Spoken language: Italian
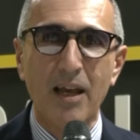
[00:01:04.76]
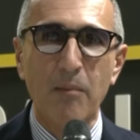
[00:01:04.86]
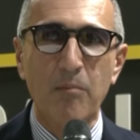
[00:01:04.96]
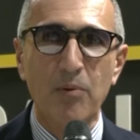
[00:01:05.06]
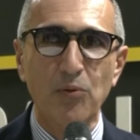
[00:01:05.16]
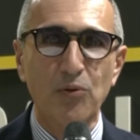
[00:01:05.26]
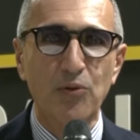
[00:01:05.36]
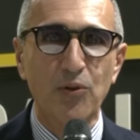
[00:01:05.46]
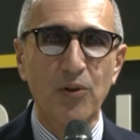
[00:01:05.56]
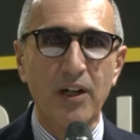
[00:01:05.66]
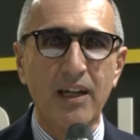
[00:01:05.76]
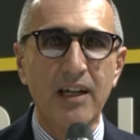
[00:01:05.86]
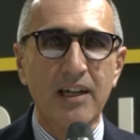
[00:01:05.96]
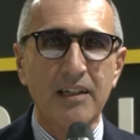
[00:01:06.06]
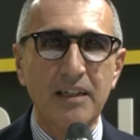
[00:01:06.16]
è
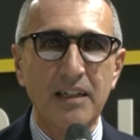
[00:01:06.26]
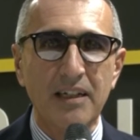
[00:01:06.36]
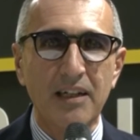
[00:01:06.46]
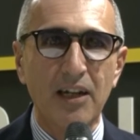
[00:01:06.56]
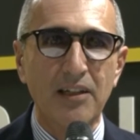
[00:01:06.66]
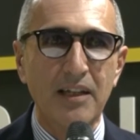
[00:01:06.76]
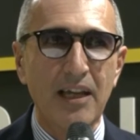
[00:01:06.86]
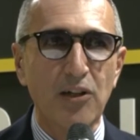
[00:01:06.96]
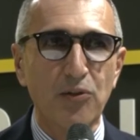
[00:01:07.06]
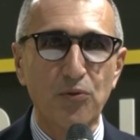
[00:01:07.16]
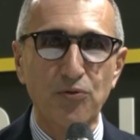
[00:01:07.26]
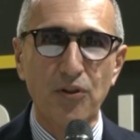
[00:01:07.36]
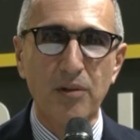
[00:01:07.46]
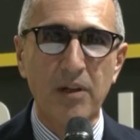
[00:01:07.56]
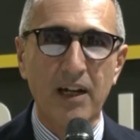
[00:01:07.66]
produttore di lettiere
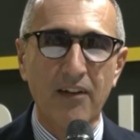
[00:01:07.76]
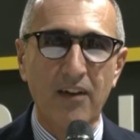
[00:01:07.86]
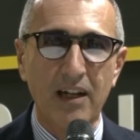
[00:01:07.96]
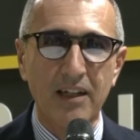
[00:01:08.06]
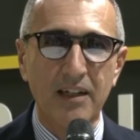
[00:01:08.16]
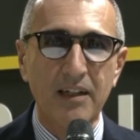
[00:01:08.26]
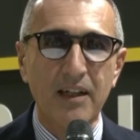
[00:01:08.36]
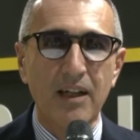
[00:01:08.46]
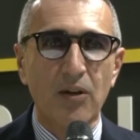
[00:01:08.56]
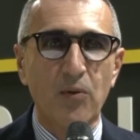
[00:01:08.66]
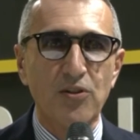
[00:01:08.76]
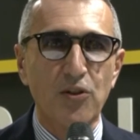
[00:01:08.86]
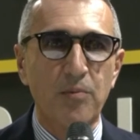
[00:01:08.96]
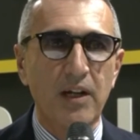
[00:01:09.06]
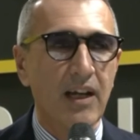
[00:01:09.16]
trucioli per cavalli.
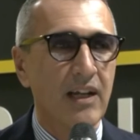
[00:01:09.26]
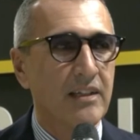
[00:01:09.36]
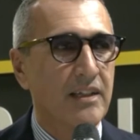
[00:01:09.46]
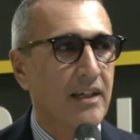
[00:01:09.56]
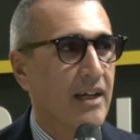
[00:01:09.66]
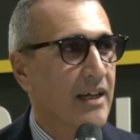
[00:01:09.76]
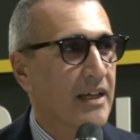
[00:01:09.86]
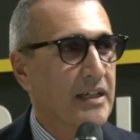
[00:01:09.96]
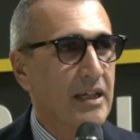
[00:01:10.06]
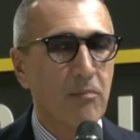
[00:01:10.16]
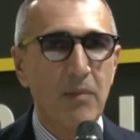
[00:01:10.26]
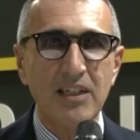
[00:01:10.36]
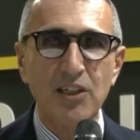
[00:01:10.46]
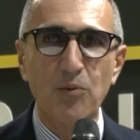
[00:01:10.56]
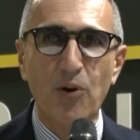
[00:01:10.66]
Questo per garantire il
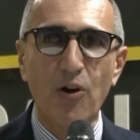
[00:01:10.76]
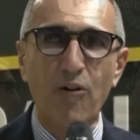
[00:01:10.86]
massimo